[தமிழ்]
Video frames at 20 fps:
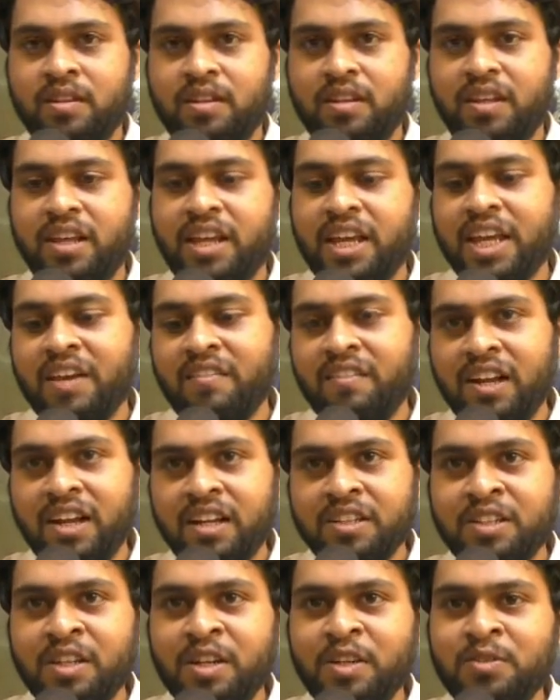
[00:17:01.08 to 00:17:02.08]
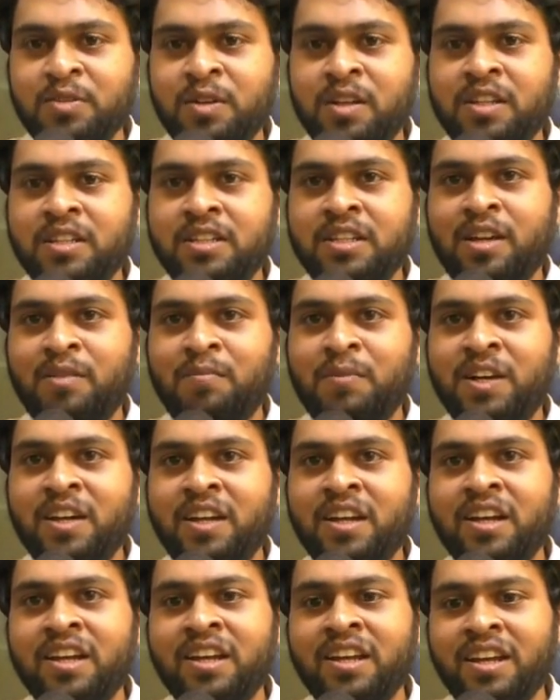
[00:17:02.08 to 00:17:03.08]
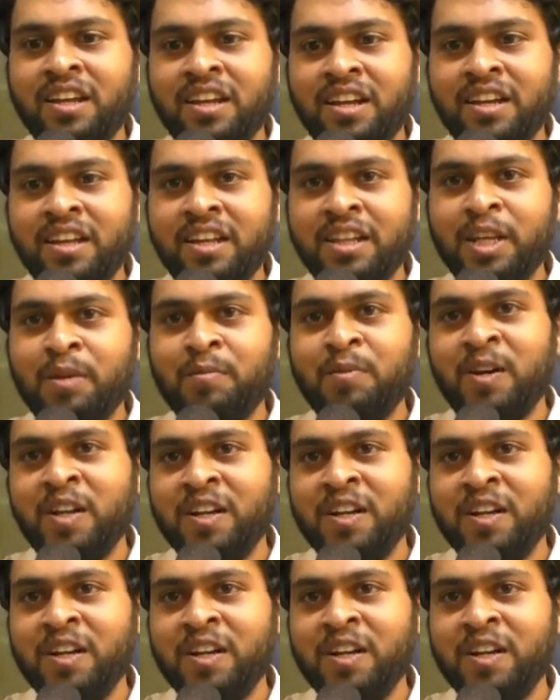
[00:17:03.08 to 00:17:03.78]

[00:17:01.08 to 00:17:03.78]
ஏ கே விளையாசாரின் சொல்லிய சார்பாக இனிய தீபாவளி